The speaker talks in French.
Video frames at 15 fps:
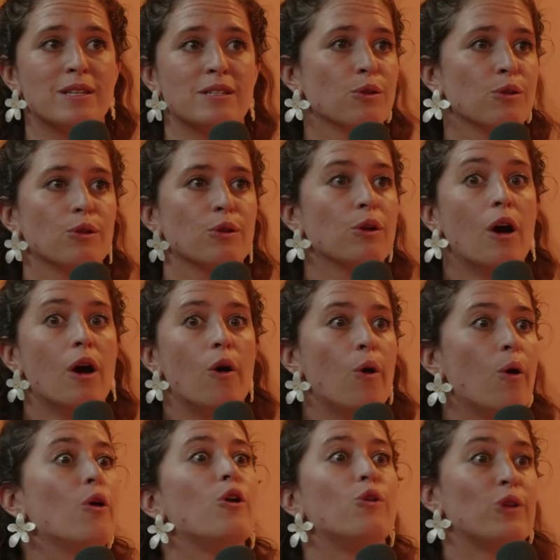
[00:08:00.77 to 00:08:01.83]
que bah, le
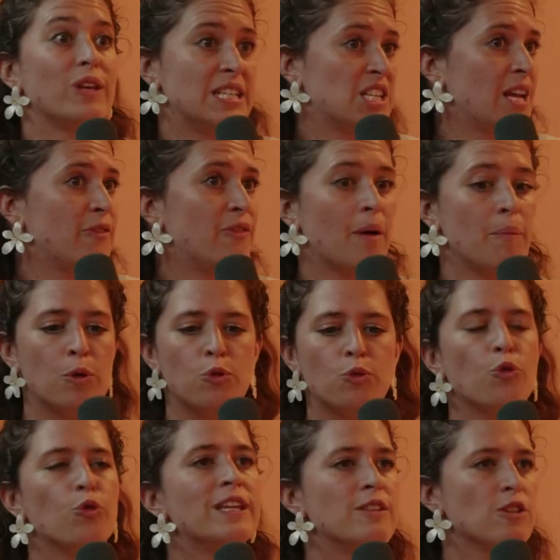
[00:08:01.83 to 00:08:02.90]
guichet est fermé, le
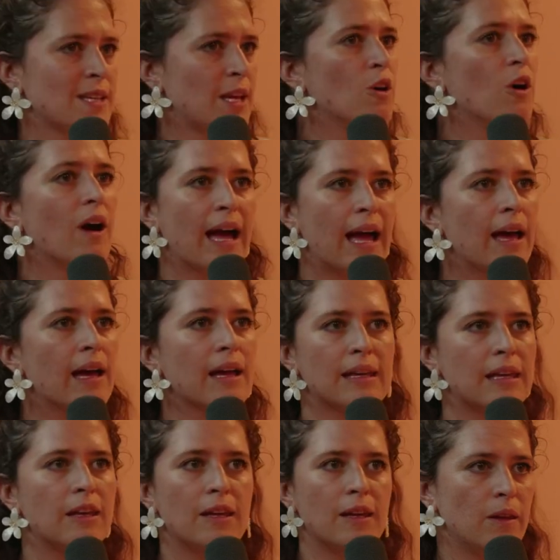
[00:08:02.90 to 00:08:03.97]
on est dans un euh, horaire
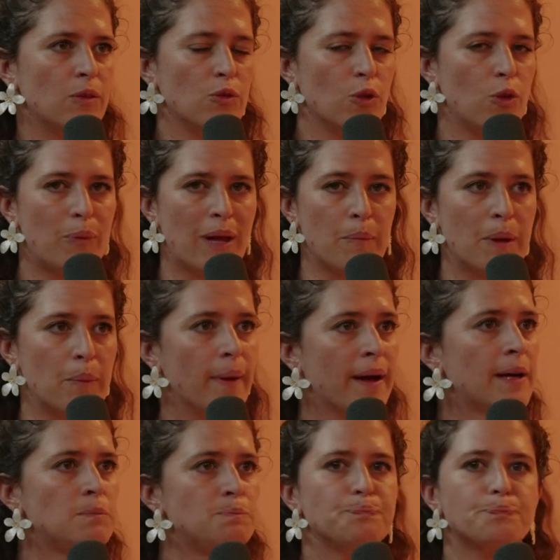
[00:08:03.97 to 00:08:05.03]
qui ne le permet
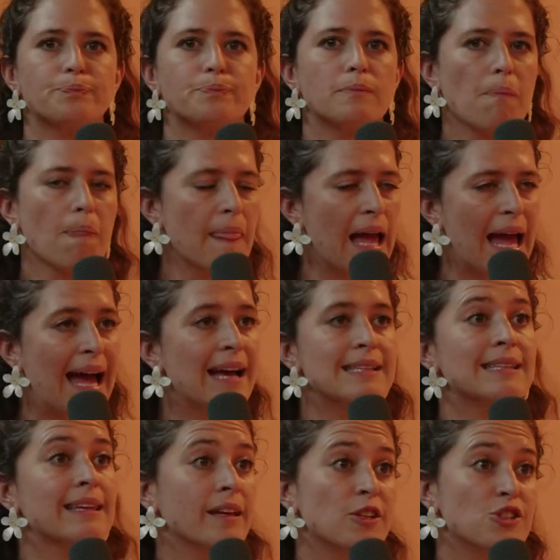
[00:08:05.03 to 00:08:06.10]
pas un
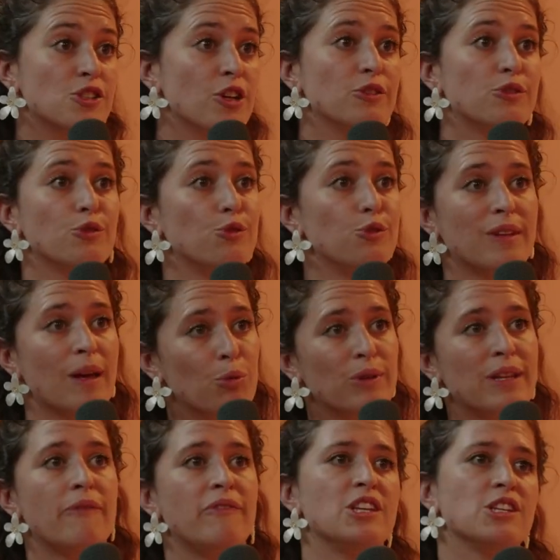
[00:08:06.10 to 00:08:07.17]
screenshot du tableau
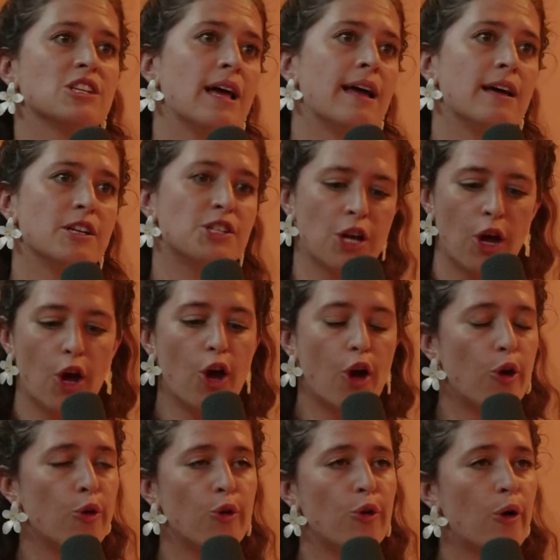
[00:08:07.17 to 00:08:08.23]
d'affichage, mhm.
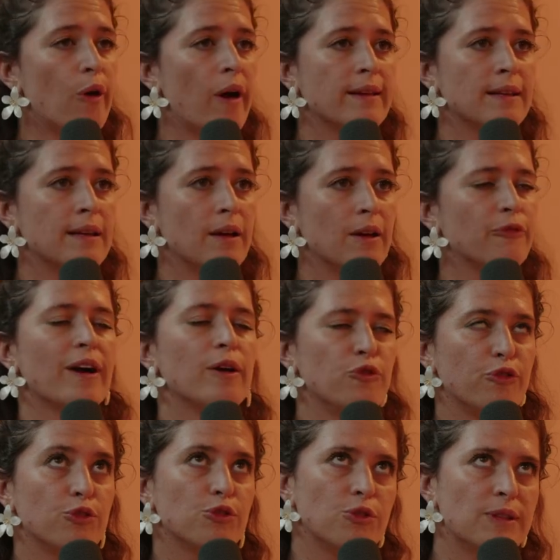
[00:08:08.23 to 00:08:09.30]
euh, enfin une
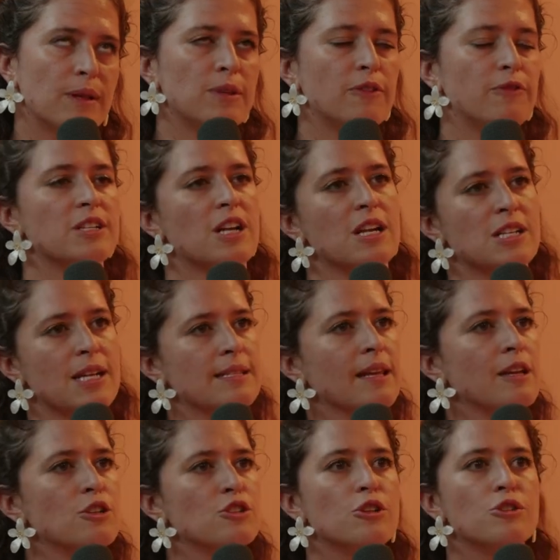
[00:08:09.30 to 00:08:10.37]
photo du tableau d'affichage, un
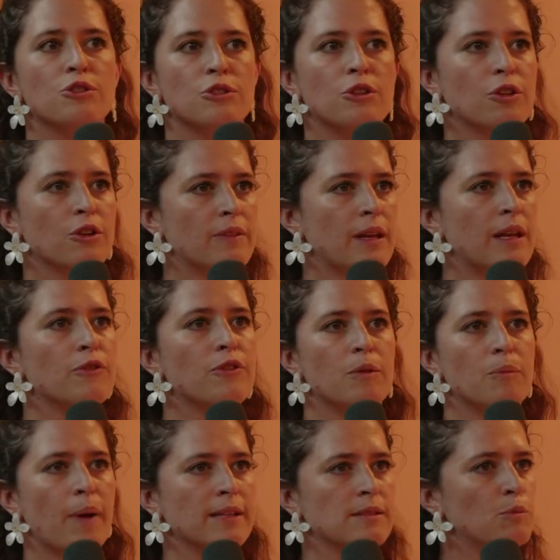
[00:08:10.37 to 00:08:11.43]
screenshot sur notre
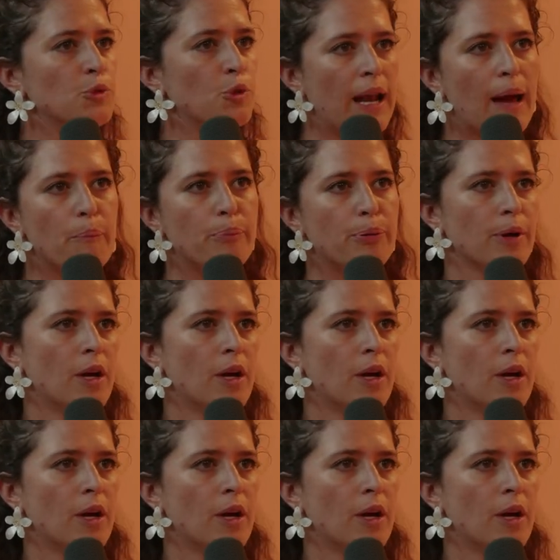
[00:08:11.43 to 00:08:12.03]
téléphone, par exemple, de l'app